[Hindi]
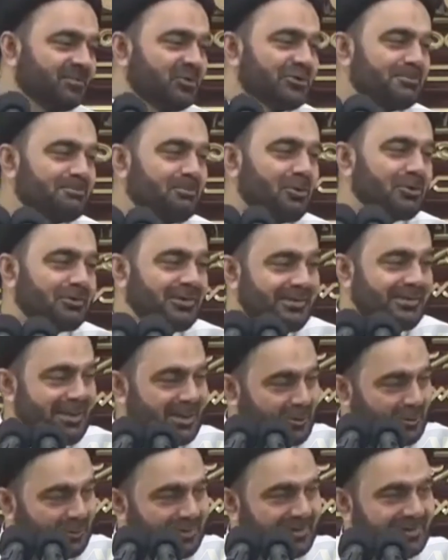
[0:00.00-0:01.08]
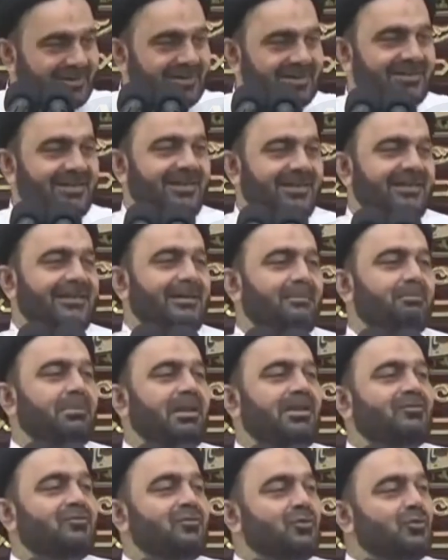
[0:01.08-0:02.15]
तो उस पौदीने को लेने के लिए
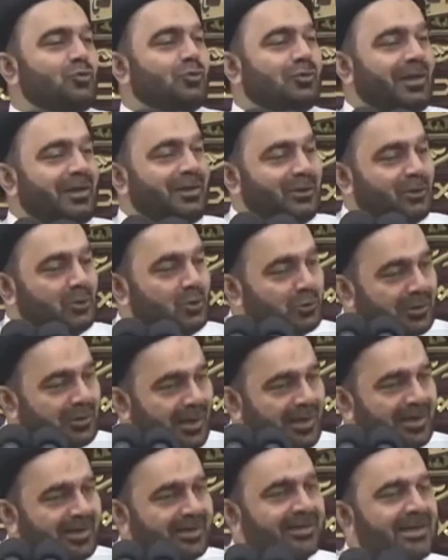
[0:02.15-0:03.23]
अपना वजू का लोटा